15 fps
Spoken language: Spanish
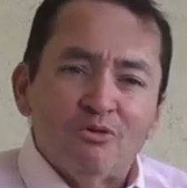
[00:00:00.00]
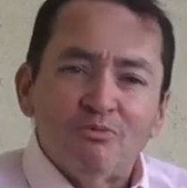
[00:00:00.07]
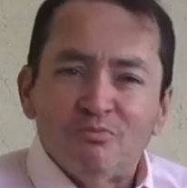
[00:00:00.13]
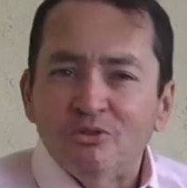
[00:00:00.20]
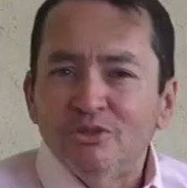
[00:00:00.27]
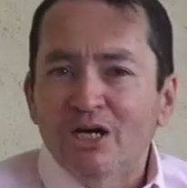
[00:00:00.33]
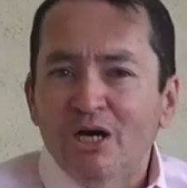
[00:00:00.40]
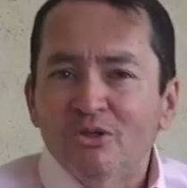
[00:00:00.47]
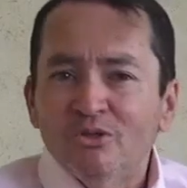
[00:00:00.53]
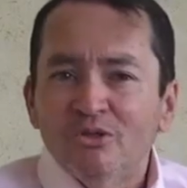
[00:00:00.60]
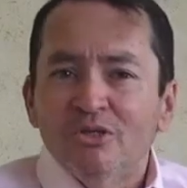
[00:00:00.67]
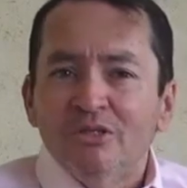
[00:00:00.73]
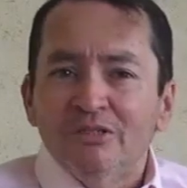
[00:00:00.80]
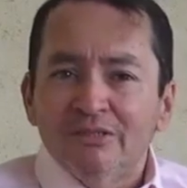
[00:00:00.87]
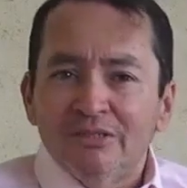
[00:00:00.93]

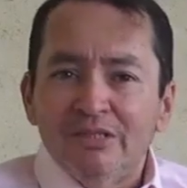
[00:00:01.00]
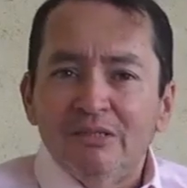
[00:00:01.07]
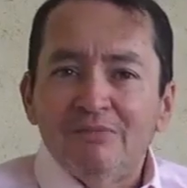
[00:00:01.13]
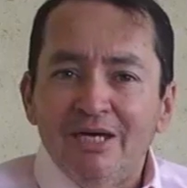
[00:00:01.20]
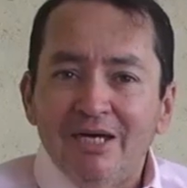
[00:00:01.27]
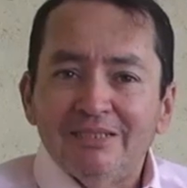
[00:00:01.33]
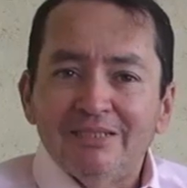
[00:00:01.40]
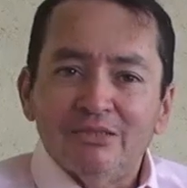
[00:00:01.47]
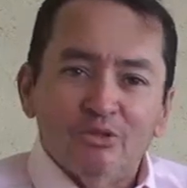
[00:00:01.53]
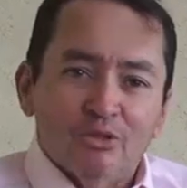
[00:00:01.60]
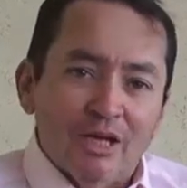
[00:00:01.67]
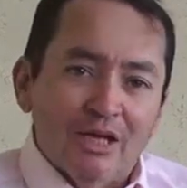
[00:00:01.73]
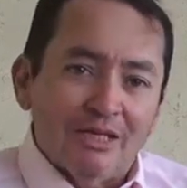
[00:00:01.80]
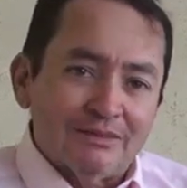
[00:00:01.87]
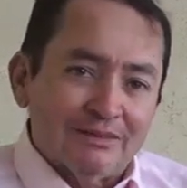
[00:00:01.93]
puñado de medallas
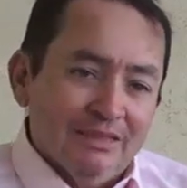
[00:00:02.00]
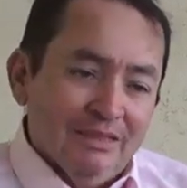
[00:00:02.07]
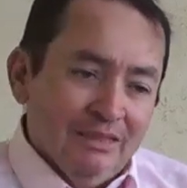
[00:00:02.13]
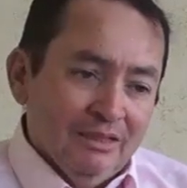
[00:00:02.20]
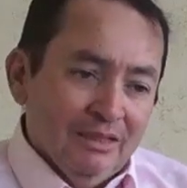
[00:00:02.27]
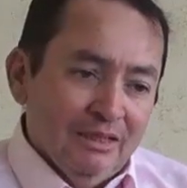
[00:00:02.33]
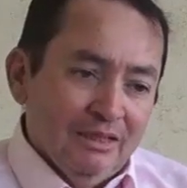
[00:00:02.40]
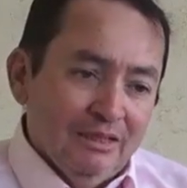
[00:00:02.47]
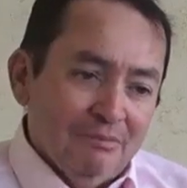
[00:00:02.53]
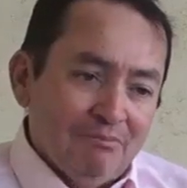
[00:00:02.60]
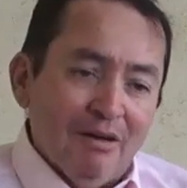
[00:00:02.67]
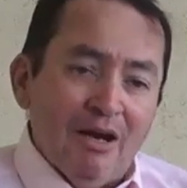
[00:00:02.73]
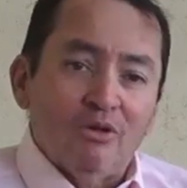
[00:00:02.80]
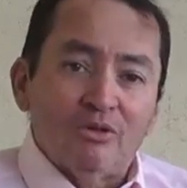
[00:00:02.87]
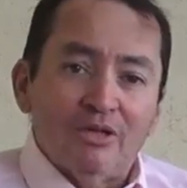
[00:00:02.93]
doradas eh,
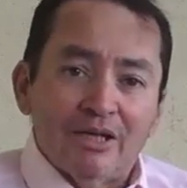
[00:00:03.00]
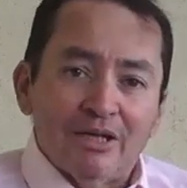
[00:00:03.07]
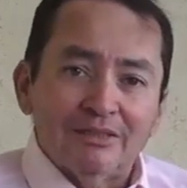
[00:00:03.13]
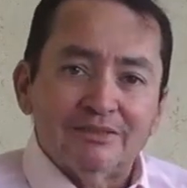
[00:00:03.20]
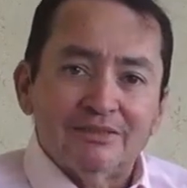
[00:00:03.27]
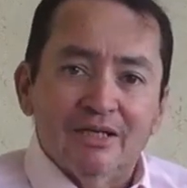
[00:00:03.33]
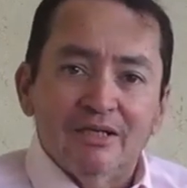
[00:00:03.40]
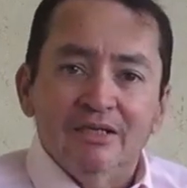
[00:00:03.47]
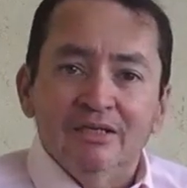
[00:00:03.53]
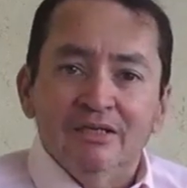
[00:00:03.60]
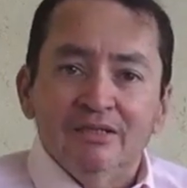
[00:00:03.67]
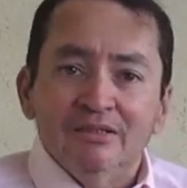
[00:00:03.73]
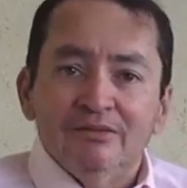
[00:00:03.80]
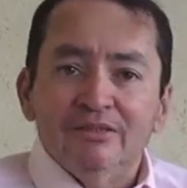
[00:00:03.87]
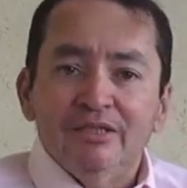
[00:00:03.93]
para lo que resta
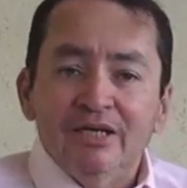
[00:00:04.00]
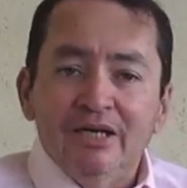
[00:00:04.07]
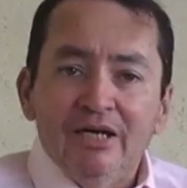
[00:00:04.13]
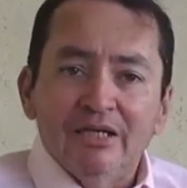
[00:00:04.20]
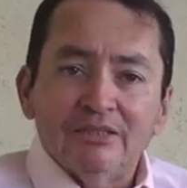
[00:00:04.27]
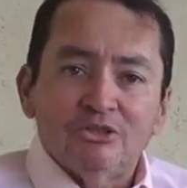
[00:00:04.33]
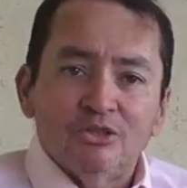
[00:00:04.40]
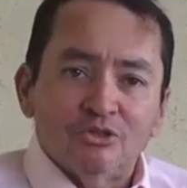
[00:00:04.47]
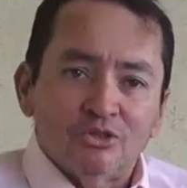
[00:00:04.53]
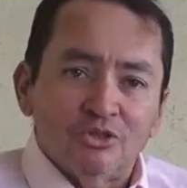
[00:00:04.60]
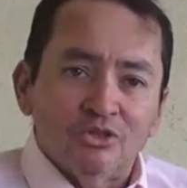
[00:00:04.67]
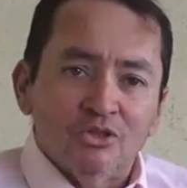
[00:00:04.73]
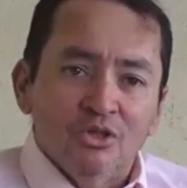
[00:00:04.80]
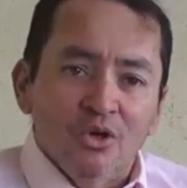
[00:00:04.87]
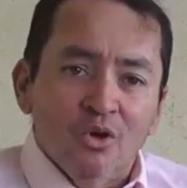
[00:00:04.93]
de
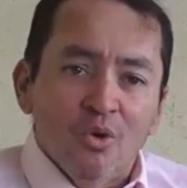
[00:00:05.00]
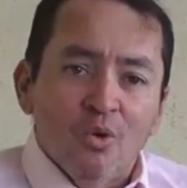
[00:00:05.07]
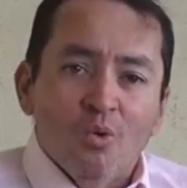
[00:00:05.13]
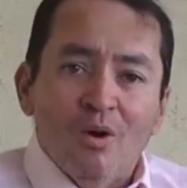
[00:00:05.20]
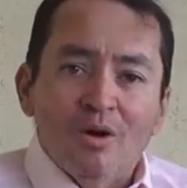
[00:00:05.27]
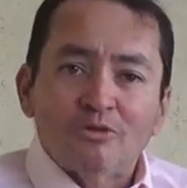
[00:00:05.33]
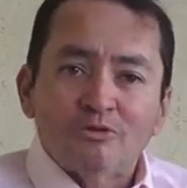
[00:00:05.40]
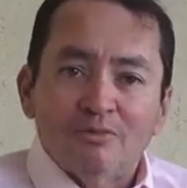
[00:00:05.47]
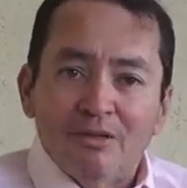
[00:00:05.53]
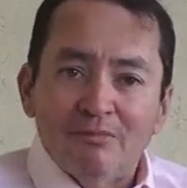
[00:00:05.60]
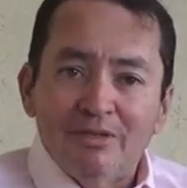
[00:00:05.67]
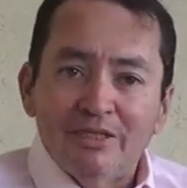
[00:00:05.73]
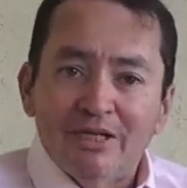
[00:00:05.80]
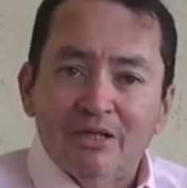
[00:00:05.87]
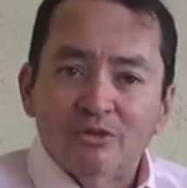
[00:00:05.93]
estos Juegos
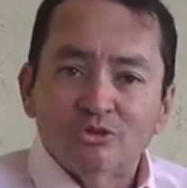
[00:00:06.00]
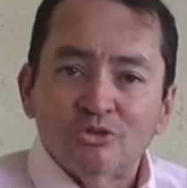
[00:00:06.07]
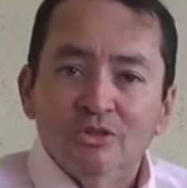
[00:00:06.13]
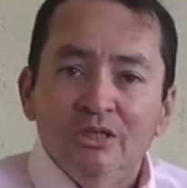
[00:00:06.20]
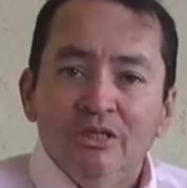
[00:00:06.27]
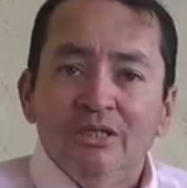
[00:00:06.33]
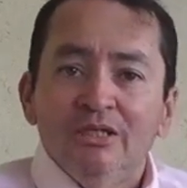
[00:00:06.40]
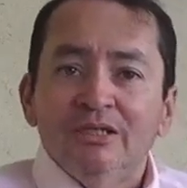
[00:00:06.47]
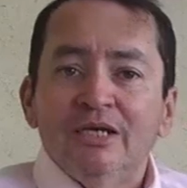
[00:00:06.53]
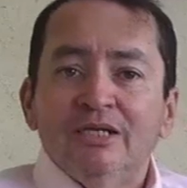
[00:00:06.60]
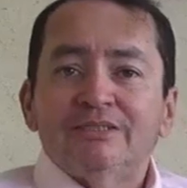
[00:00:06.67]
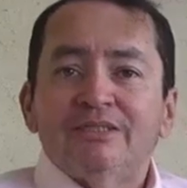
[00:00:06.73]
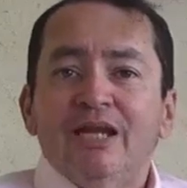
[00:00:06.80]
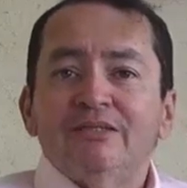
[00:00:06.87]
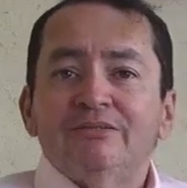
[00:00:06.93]
Panamericanos que
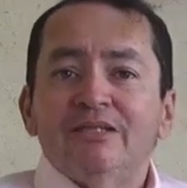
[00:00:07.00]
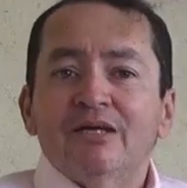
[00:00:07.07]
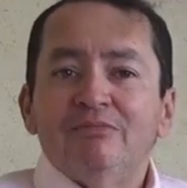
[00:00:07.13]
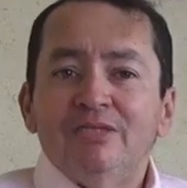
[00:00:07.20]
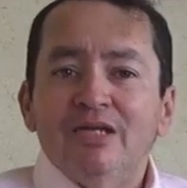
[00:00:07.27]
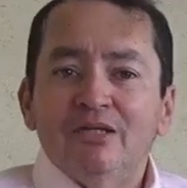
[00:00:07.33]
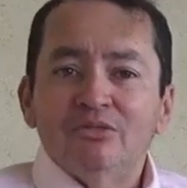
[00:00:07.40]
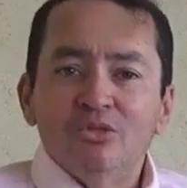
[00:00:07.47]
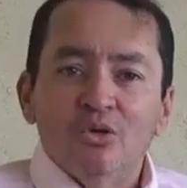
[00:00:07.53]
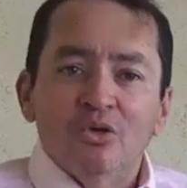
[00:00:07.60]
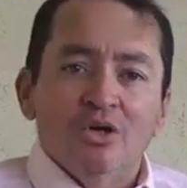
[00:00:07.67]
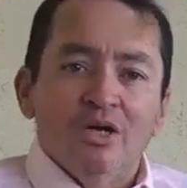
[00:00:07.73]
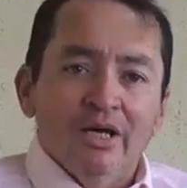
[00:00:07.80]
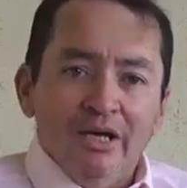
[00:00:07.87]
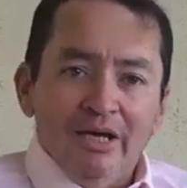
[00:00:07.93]
estarán
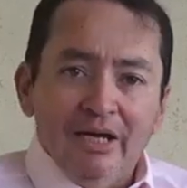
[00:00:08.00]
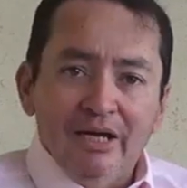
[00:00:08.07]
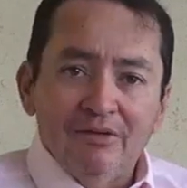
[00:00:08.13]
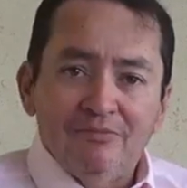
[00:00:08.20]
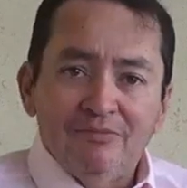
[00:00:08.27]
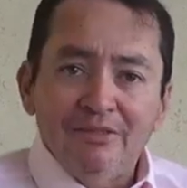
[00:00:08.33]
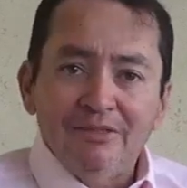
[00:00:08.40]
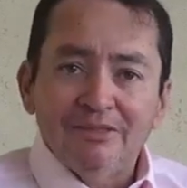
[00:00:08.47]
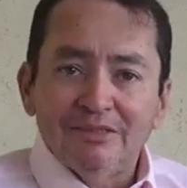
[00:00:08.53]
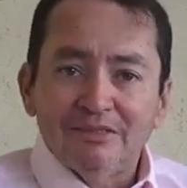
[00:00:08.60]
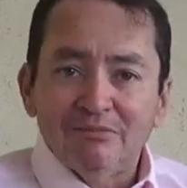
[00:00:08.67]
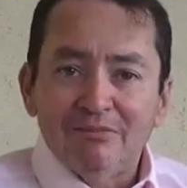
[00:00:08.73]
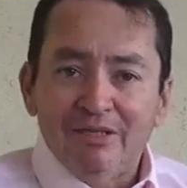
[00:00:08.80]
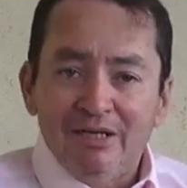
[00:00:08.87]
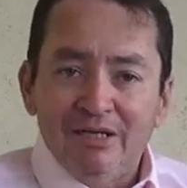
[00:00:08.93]
terminando el fin de
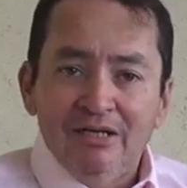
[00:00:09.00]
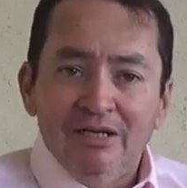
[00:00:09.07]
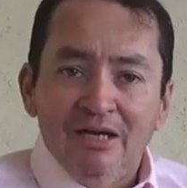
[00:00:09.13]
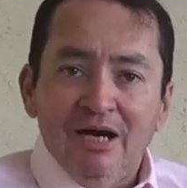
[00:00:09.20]
semana.